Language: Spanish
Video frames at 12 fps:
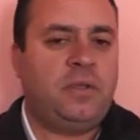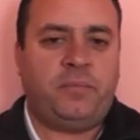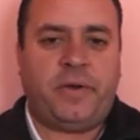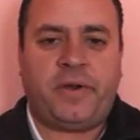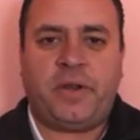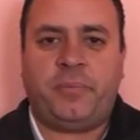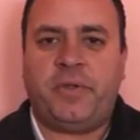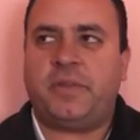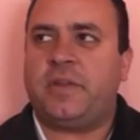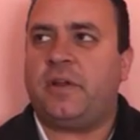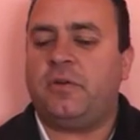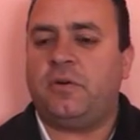va a
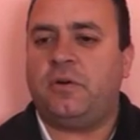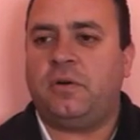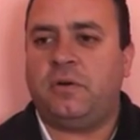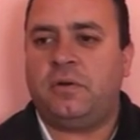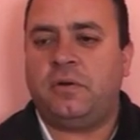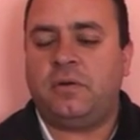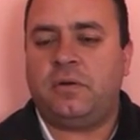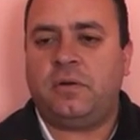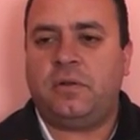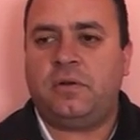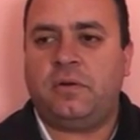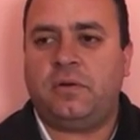respetarlo
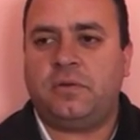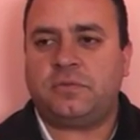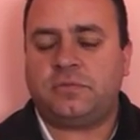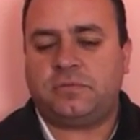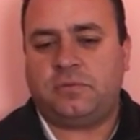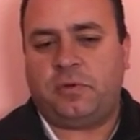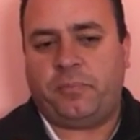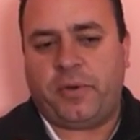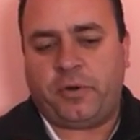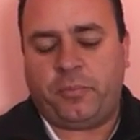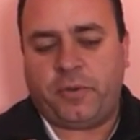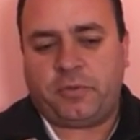los,
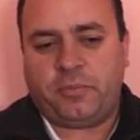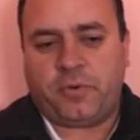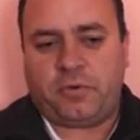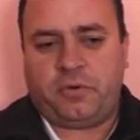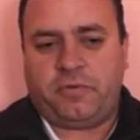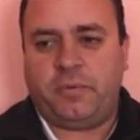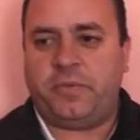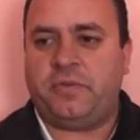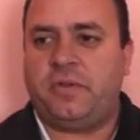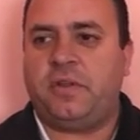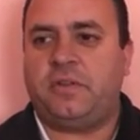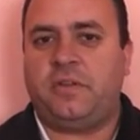paros puestos por COFE y
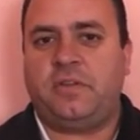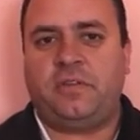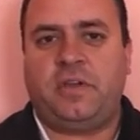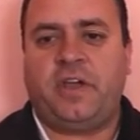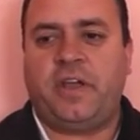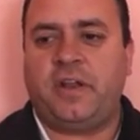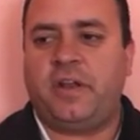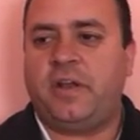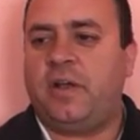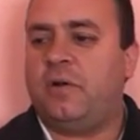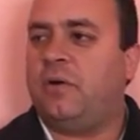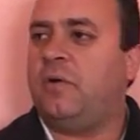PCNT, ya sean
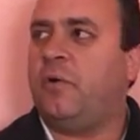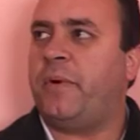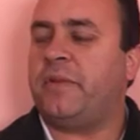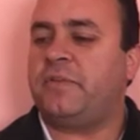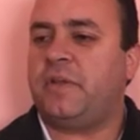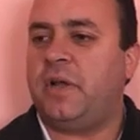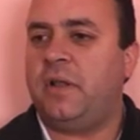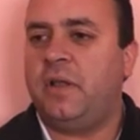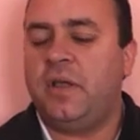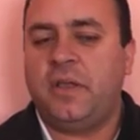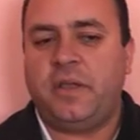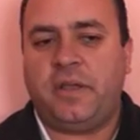general o, parcial,
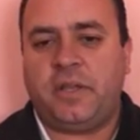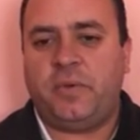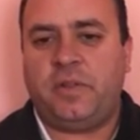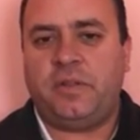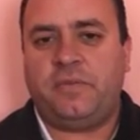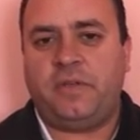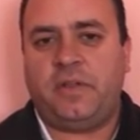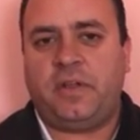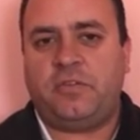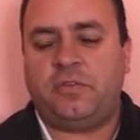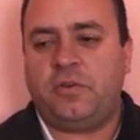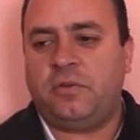y a nivel de
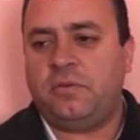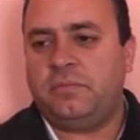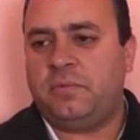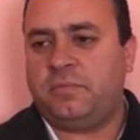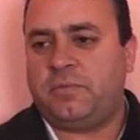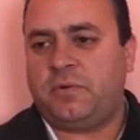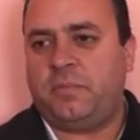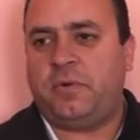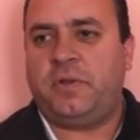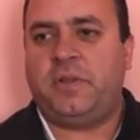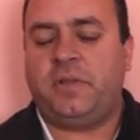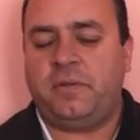federación, como
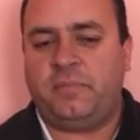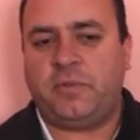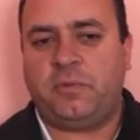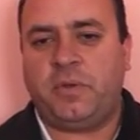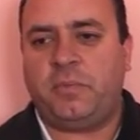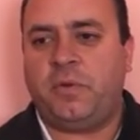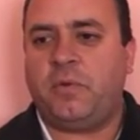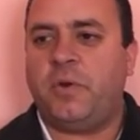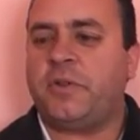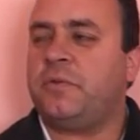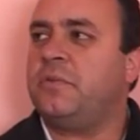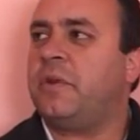les dije, mantuvimos el
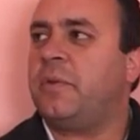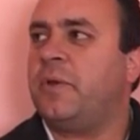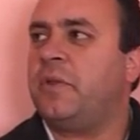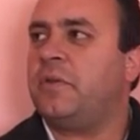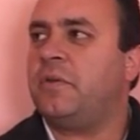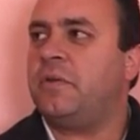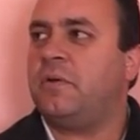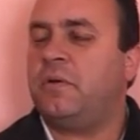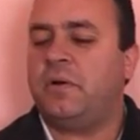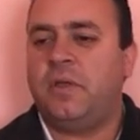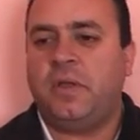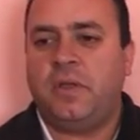cuarto intermedio,
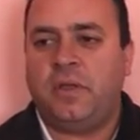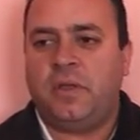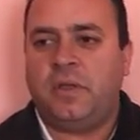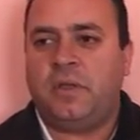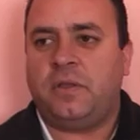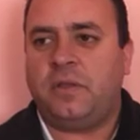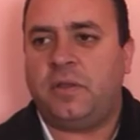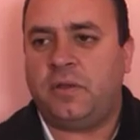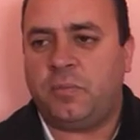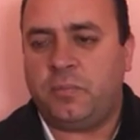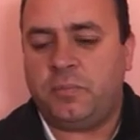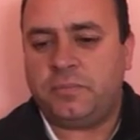digo, y
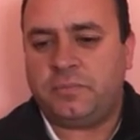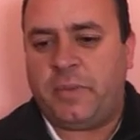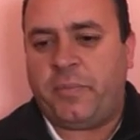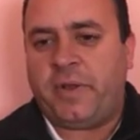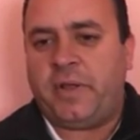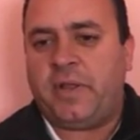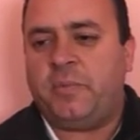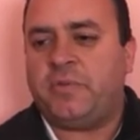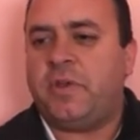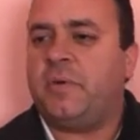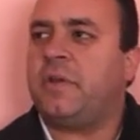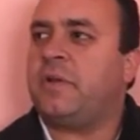
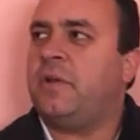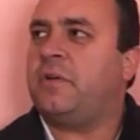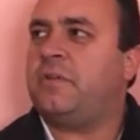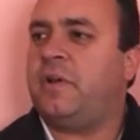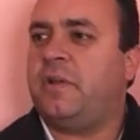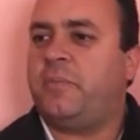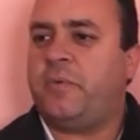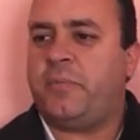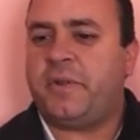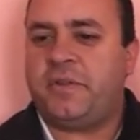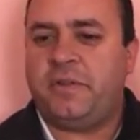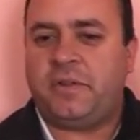esperaremos a ver qué es lo que sale por parte del